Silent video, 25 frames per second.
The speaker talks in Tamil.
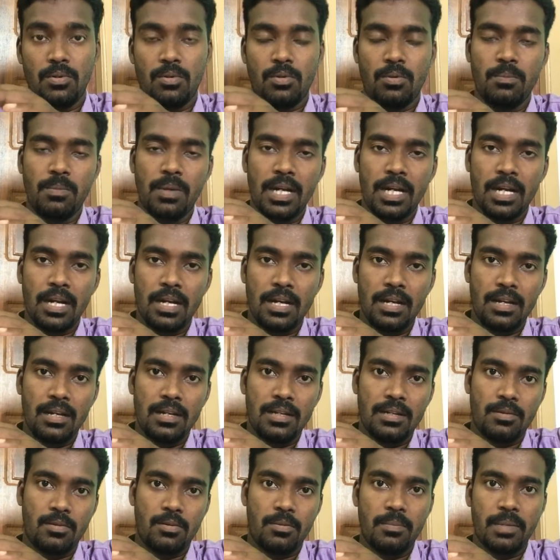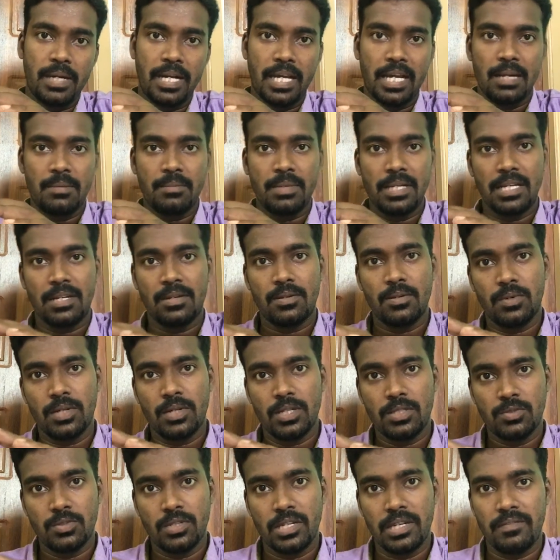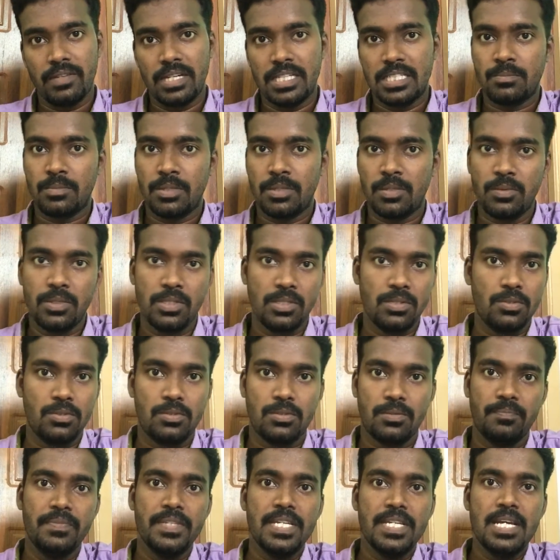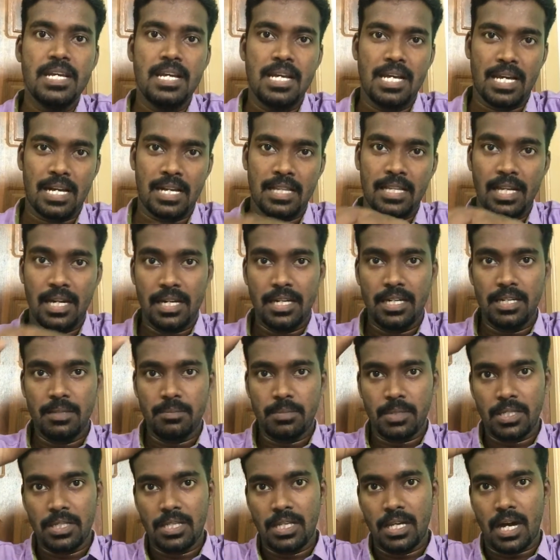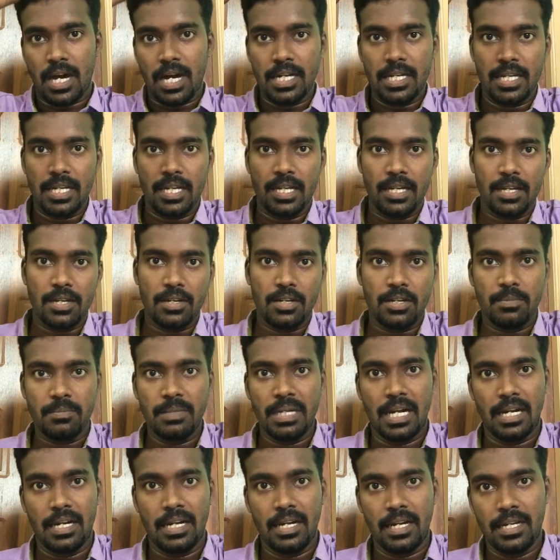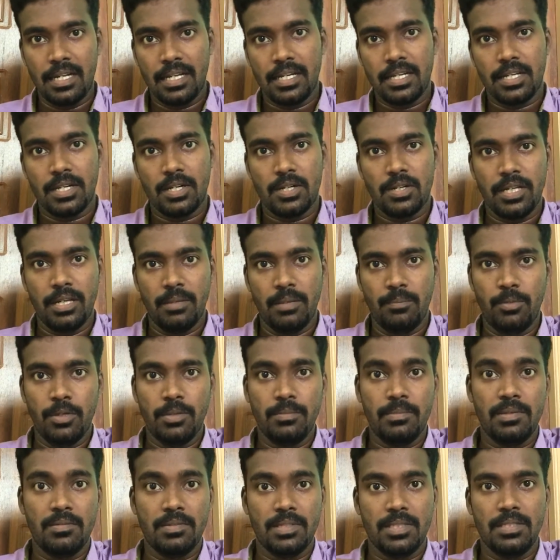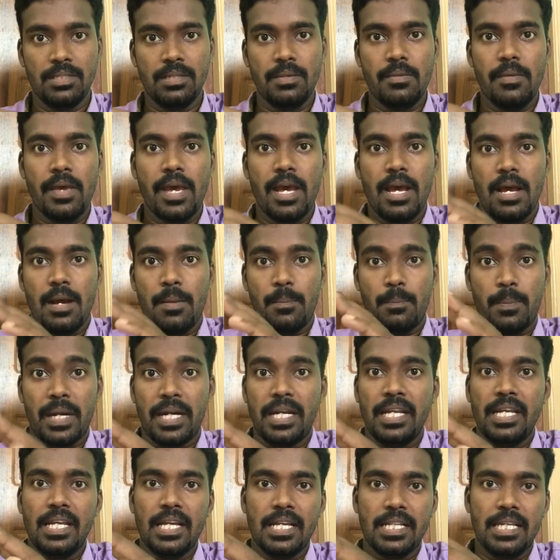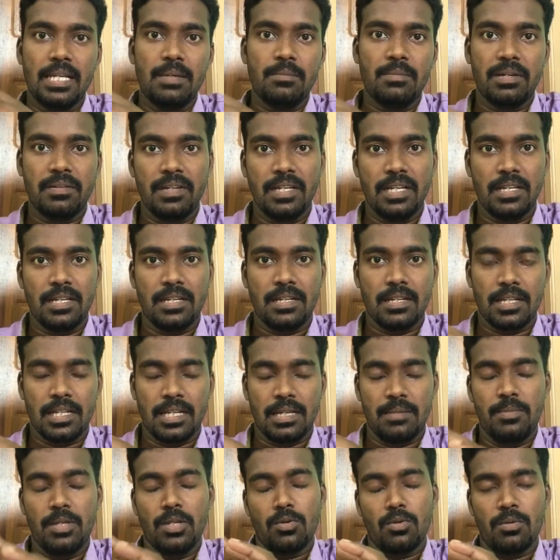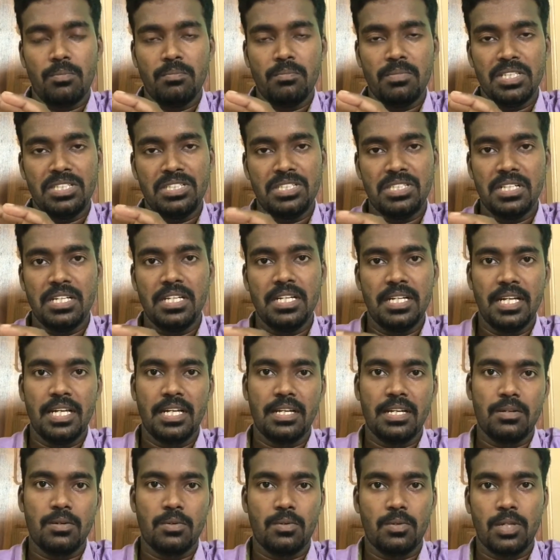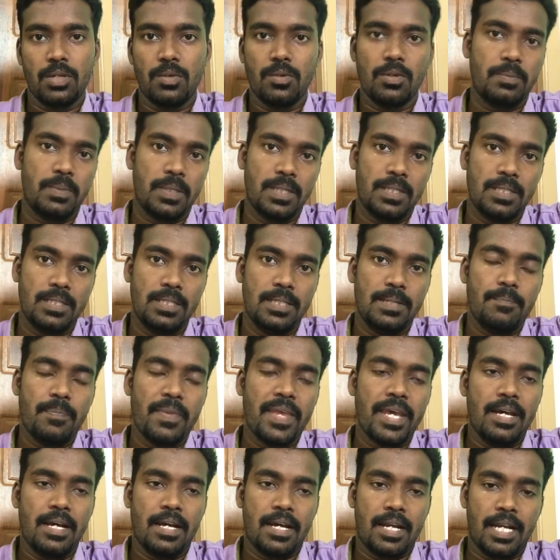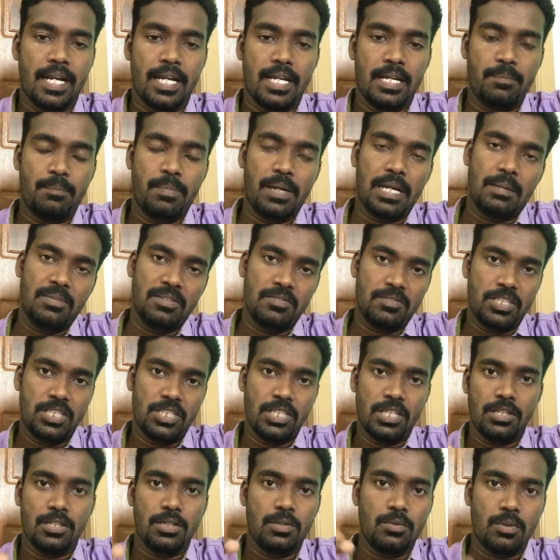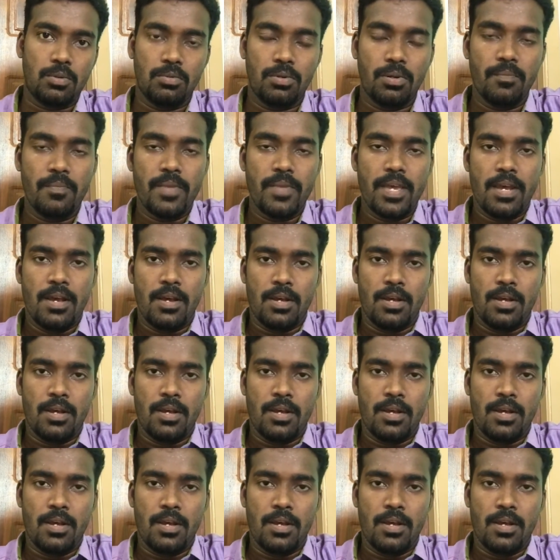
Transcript: ரொம்ப நாள் ரொம்ப நேரமாக இருக்கக்கூடிய சூரிய வெளிச்சமாகவும் இருக்கும் அதனால தான் ரெண்டு பகுதி ஆர்டிகா இருக்கட்டும் இல்லை அண்டார்டிகா இருக்கட்டும் எப்போவுமே வந்து பனி அதிகமாகவே இருக்கிறது ஐ மீன் ரொம்ப சில்லுன்னே இருக்கக்கூடிய ஒரு பகுதி ரைட் இப்போ நம்ம விஷயத்துக்கு வருவோம்